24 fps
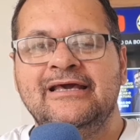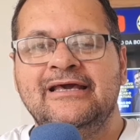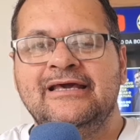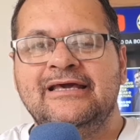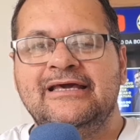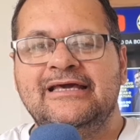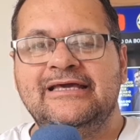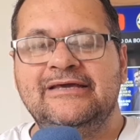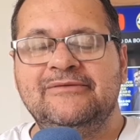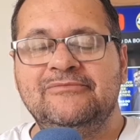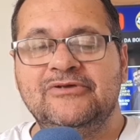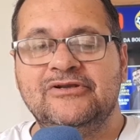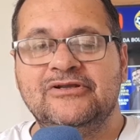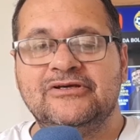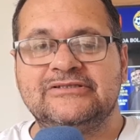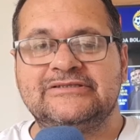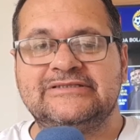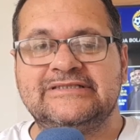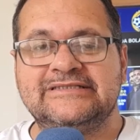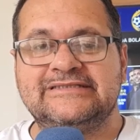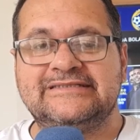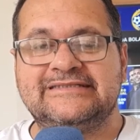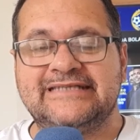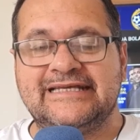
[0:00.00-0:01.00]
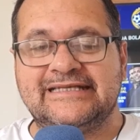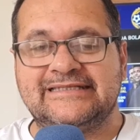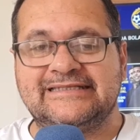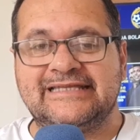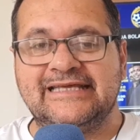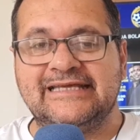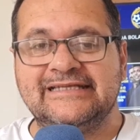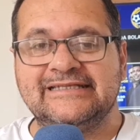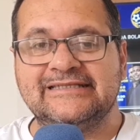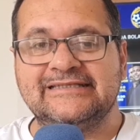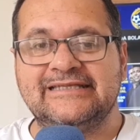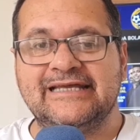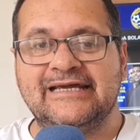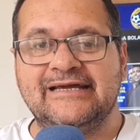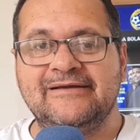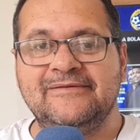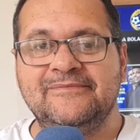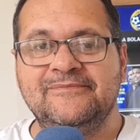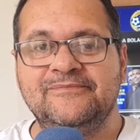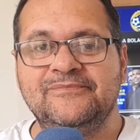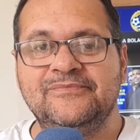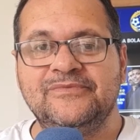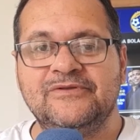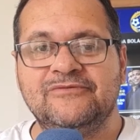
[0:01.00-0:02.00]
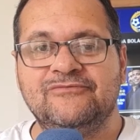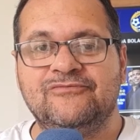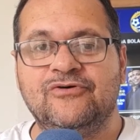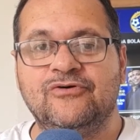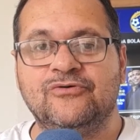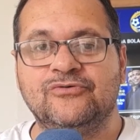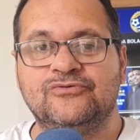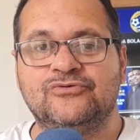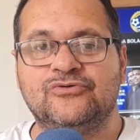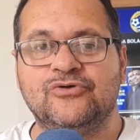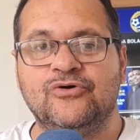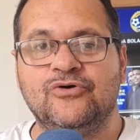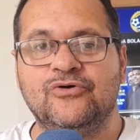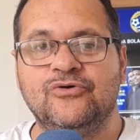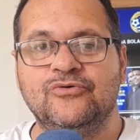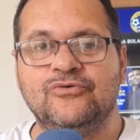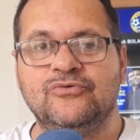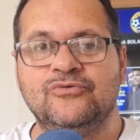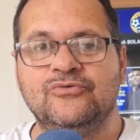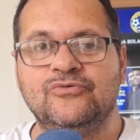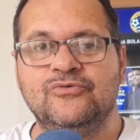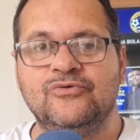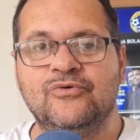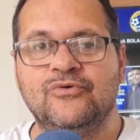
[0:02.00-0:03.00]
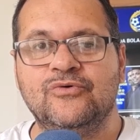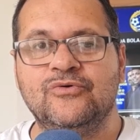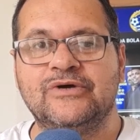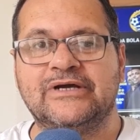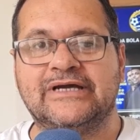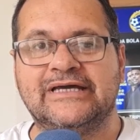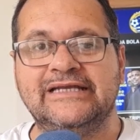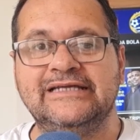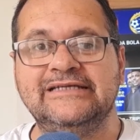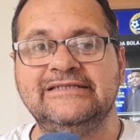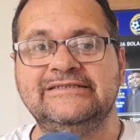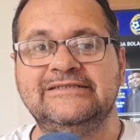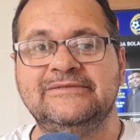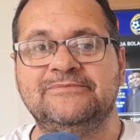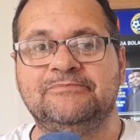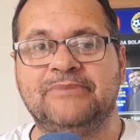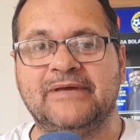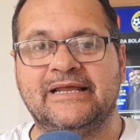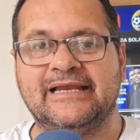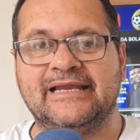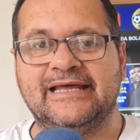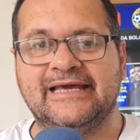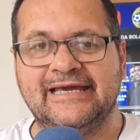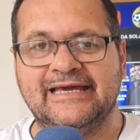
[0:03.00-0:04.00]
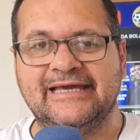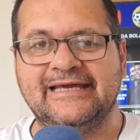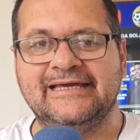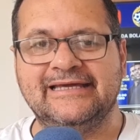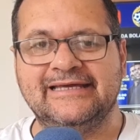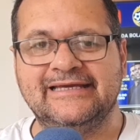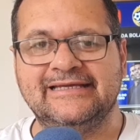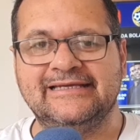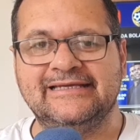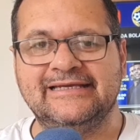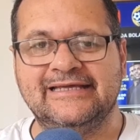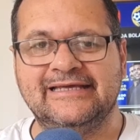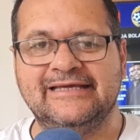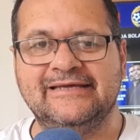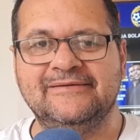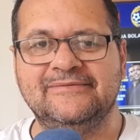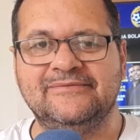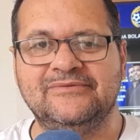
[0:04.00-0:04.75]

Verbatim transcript: Em 1970 voltou o grande Pelé. Né?